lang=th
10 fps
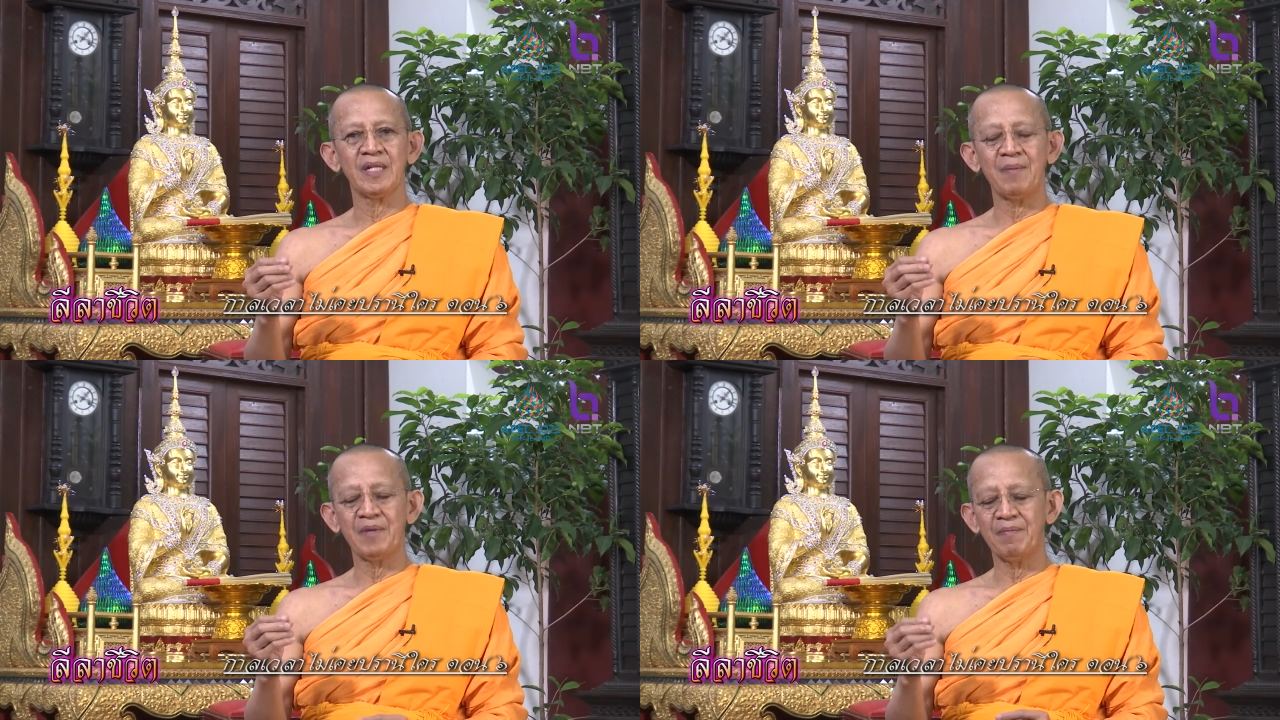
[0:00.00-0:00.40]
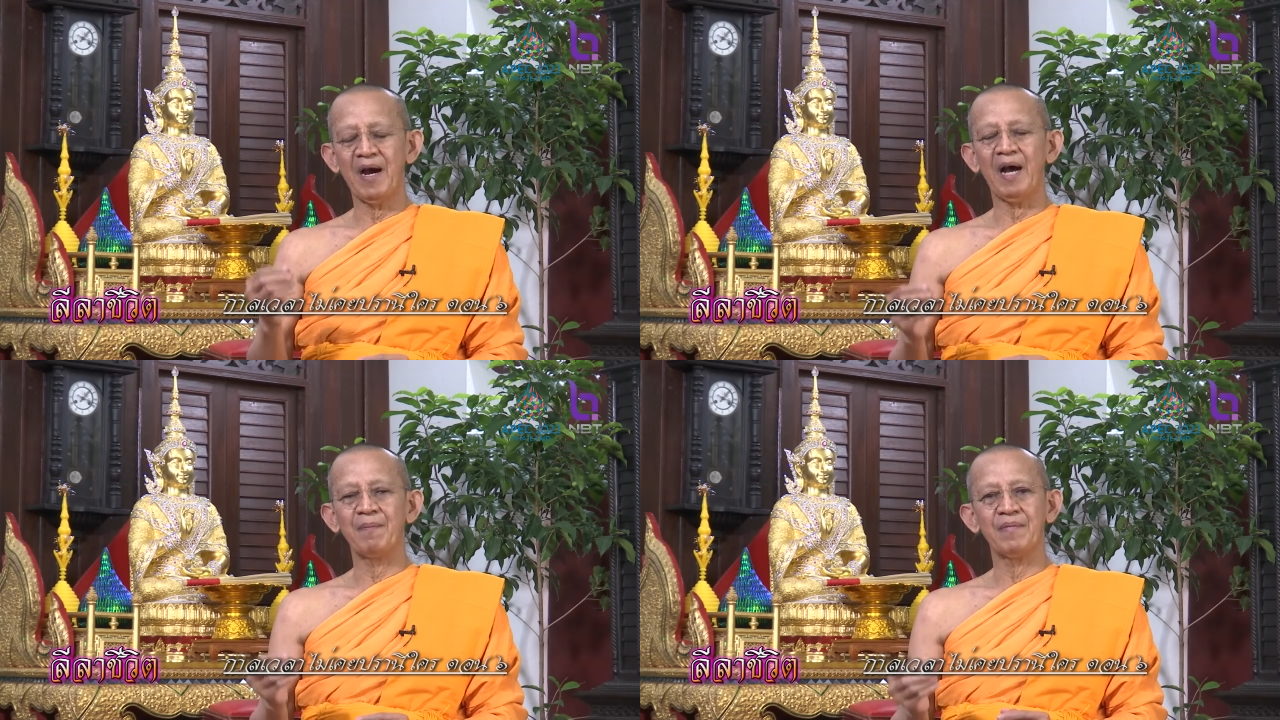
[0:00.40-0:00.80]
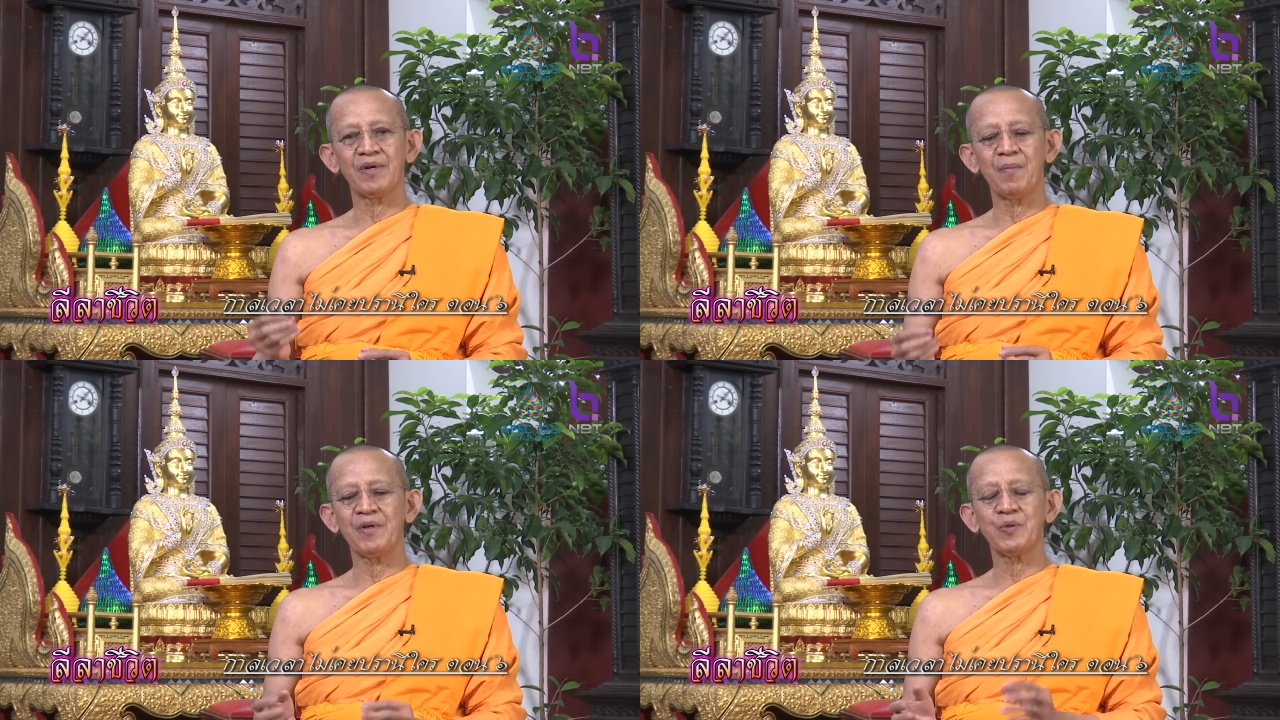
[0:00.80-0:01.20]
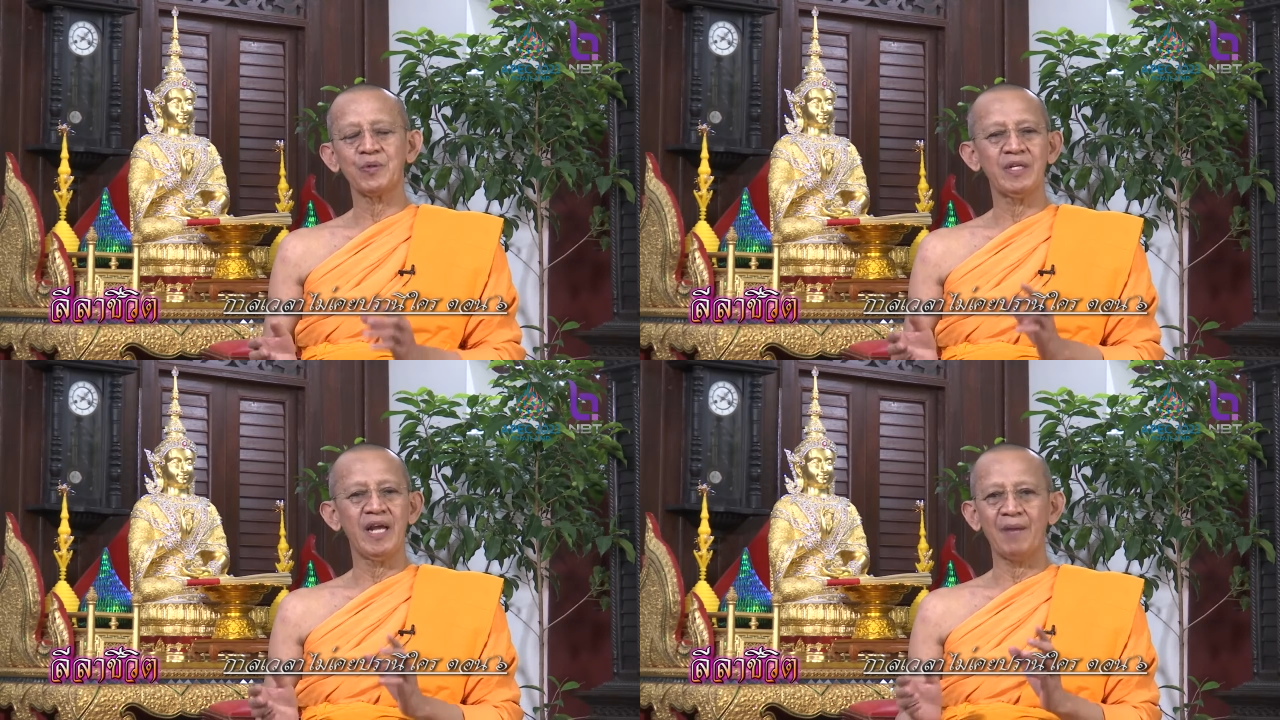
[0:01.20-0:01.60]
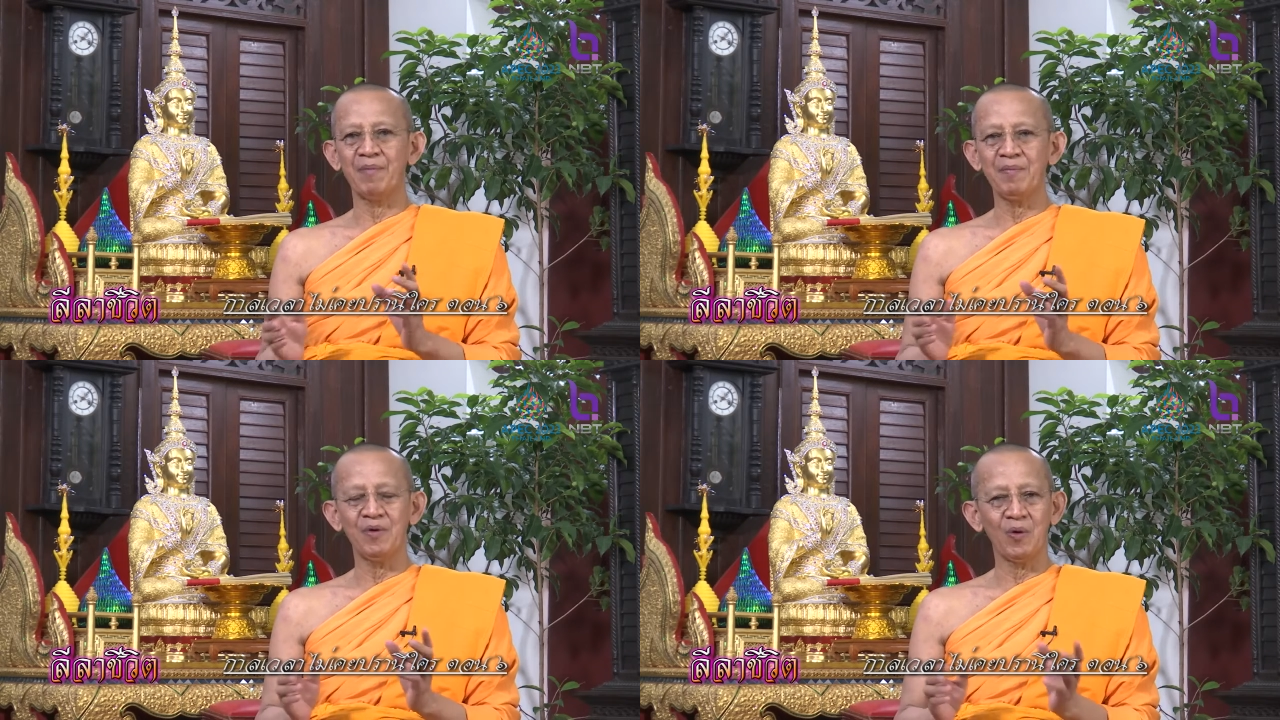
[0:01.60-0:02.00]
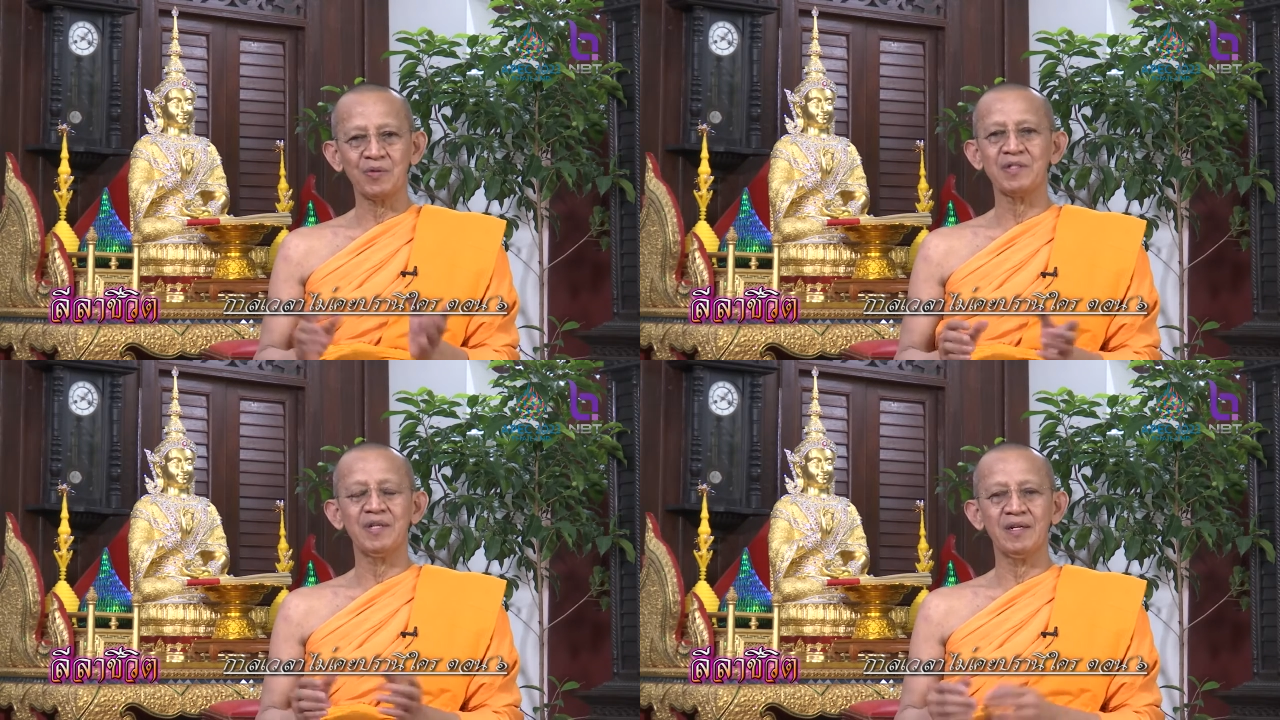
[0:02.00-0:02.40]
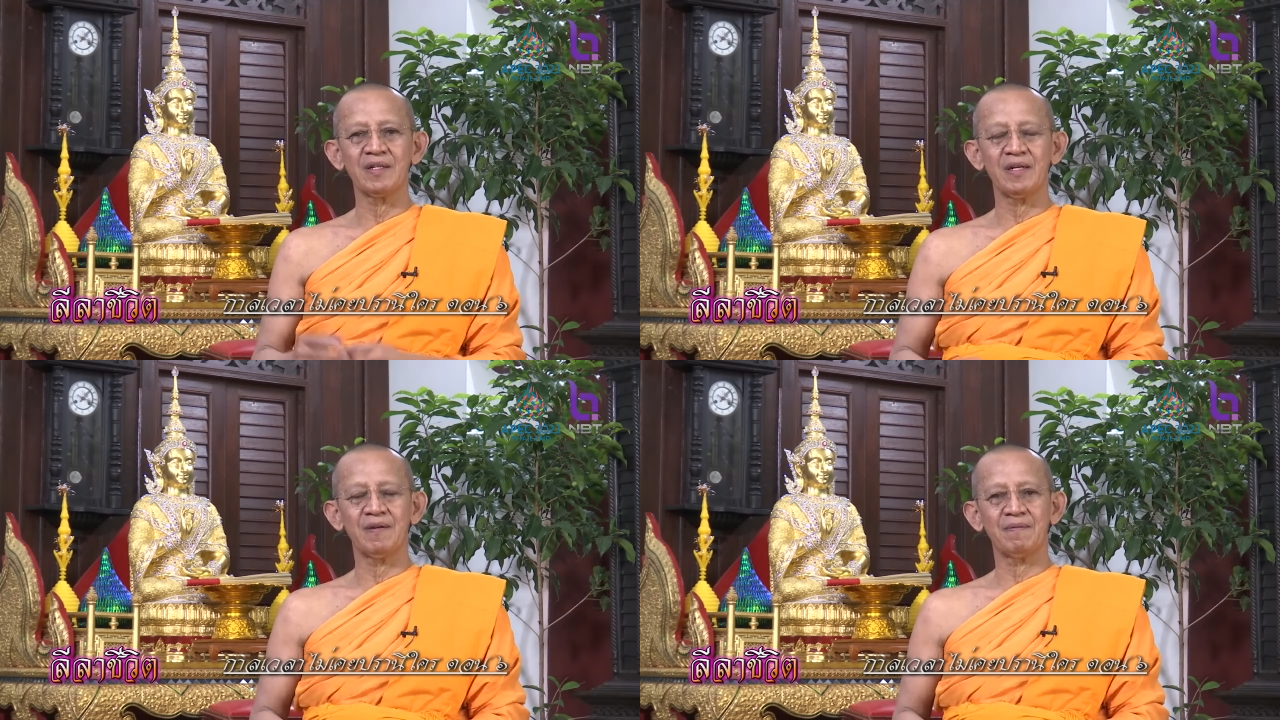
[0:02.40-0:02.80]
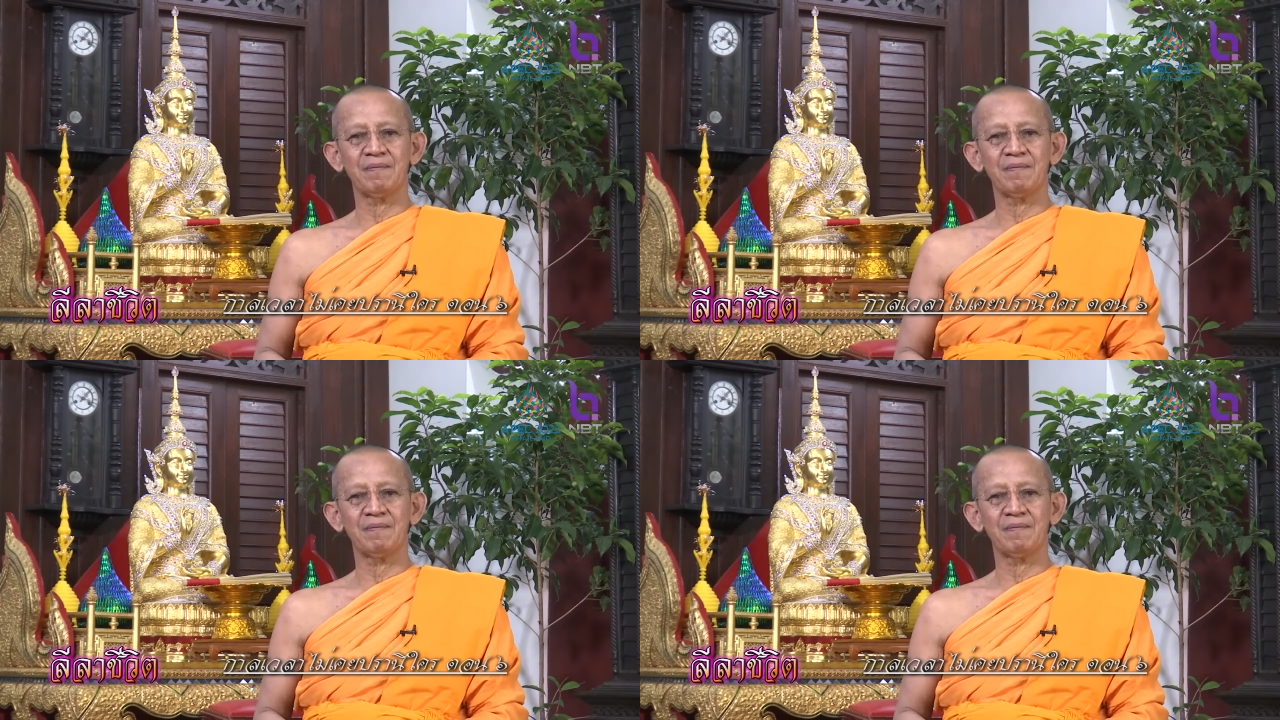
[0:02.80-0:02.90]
ถ้ามีบาปก็ไปสู่ที่แดนไม่มีออกซิเจนท่าน